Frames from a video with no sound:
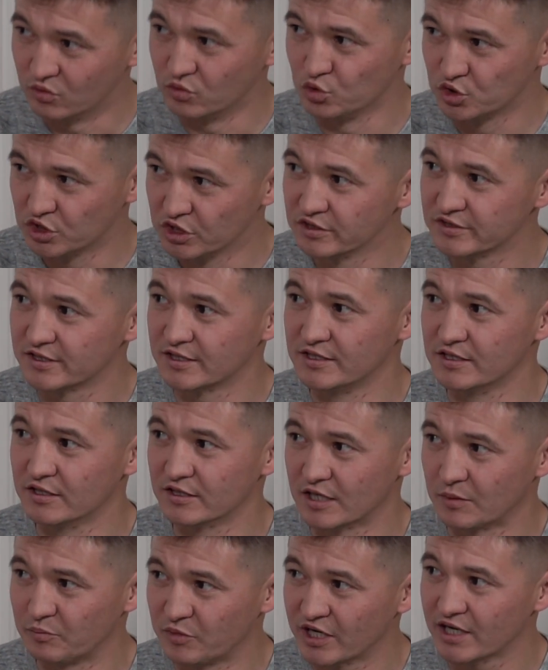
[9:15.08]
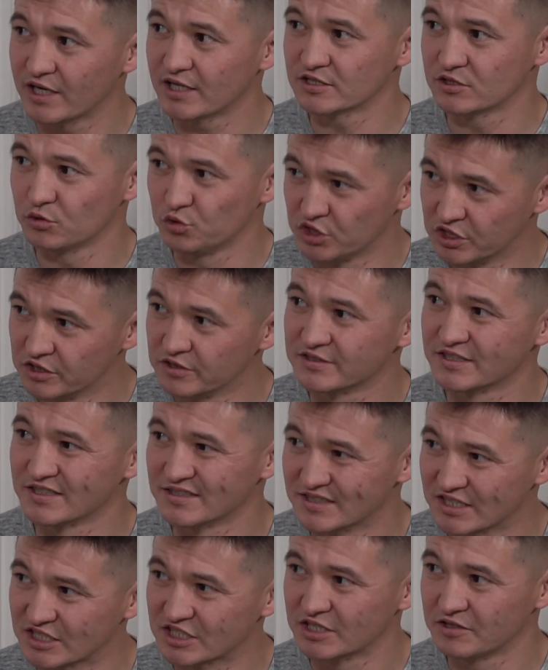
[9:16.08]
Учился делать операции, учился
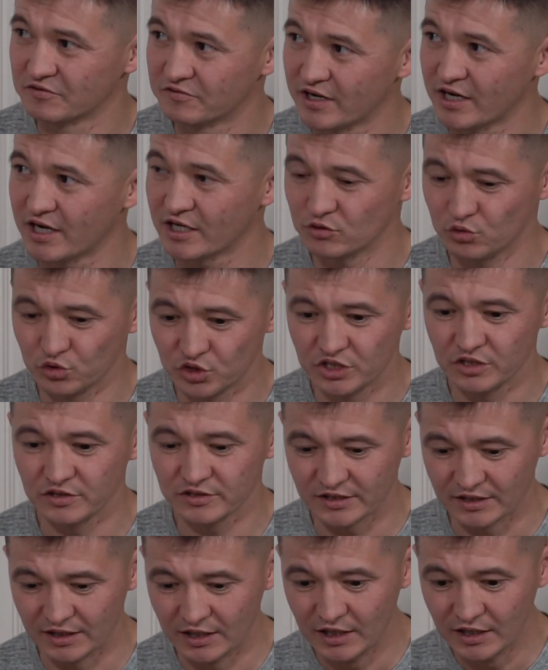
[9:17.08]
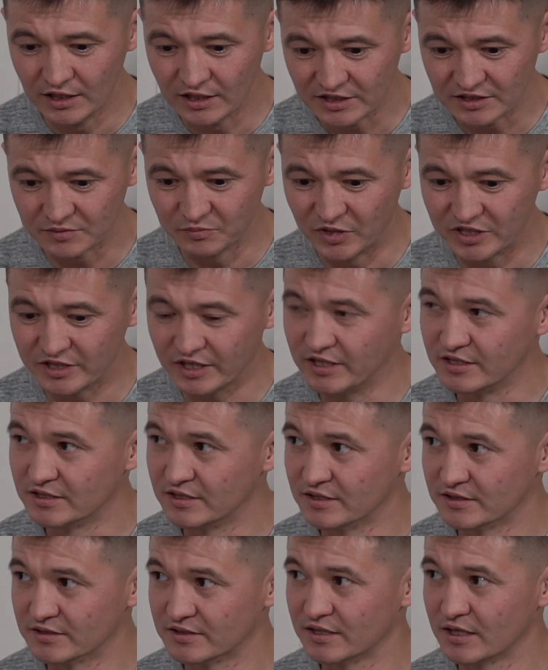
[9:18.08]
зашивать, учился
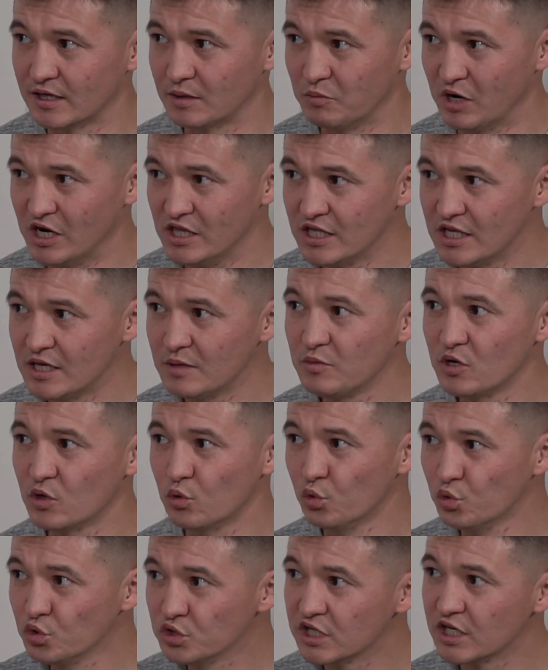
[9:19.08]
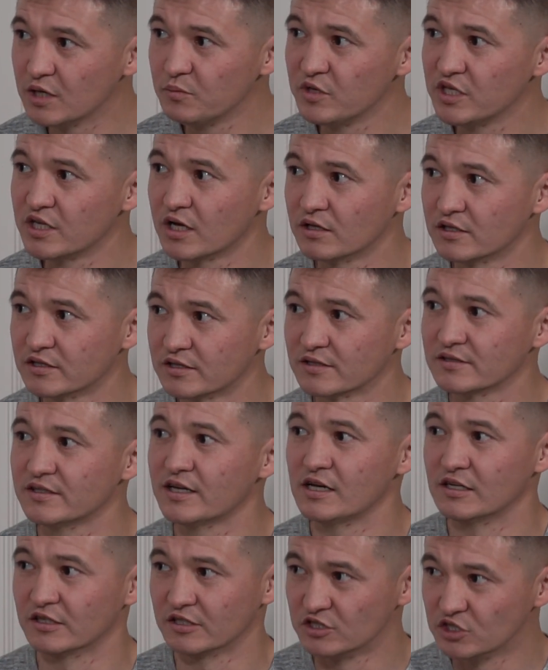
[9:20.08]
смотреть за больными, утки менял и так
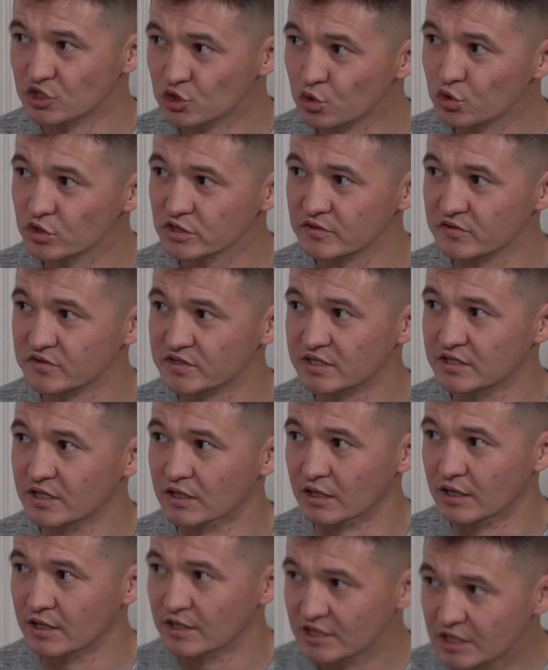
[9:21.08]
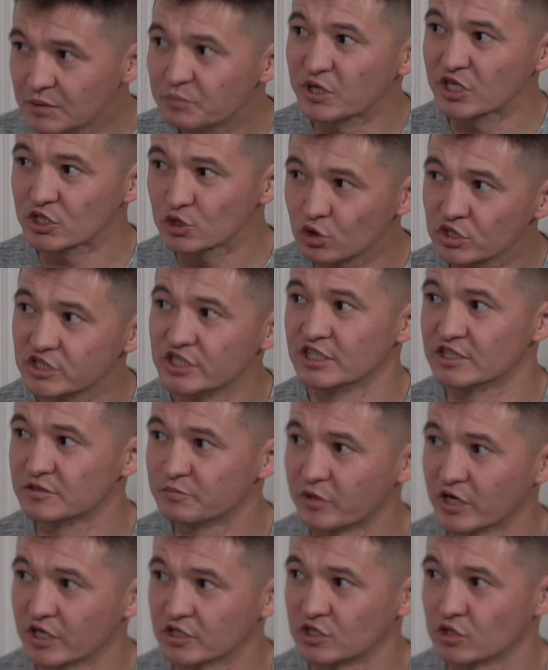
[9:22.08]
далее. На дежурстве сидел. Ты прошел через
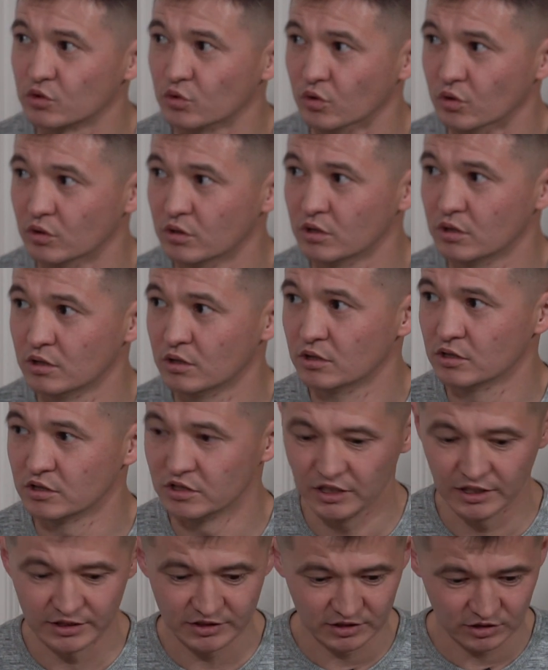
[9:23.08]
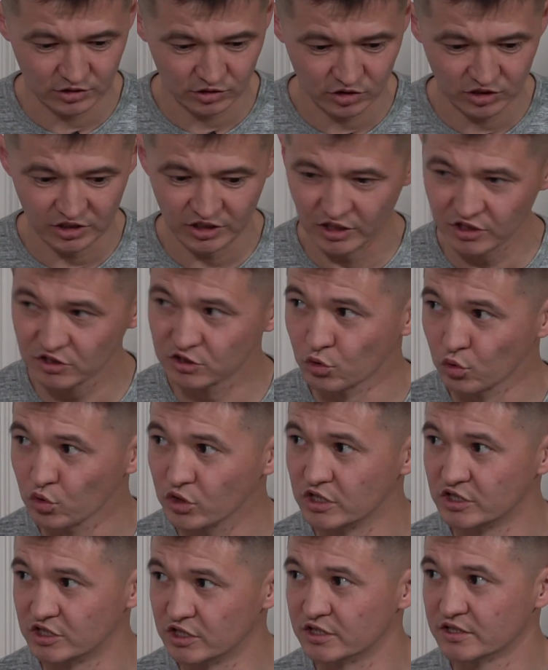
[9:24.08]
практику. Сейчас через
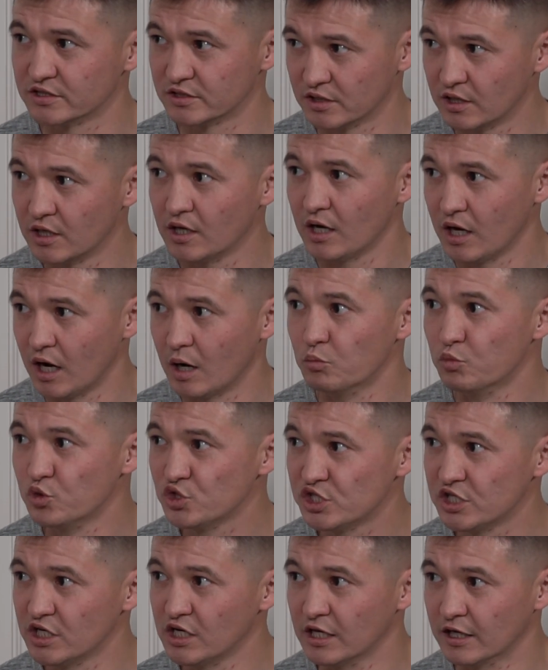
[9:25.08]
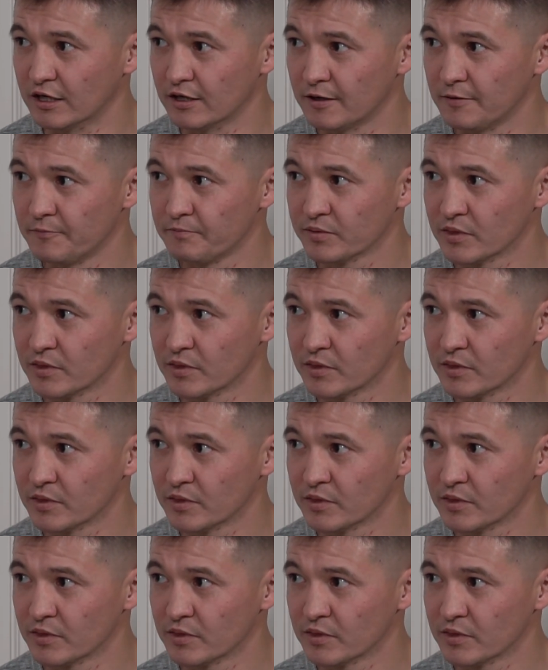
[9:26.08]
руки, через обучили.